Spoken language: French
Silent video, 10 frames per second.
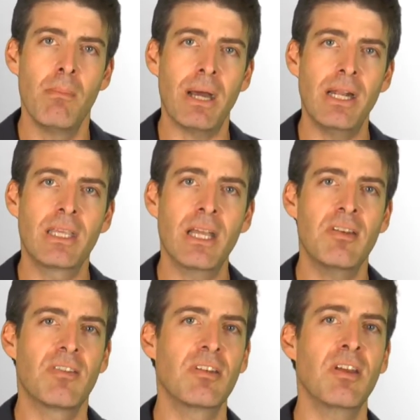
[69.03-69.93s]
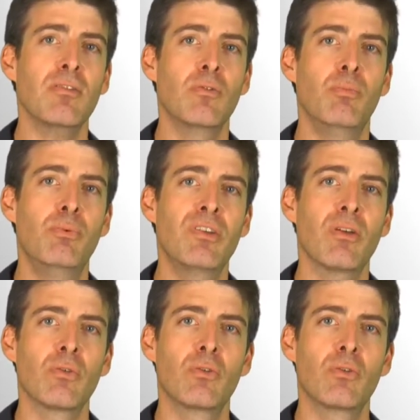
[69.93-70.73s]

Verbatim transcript: par lesquels s'exerce une puissante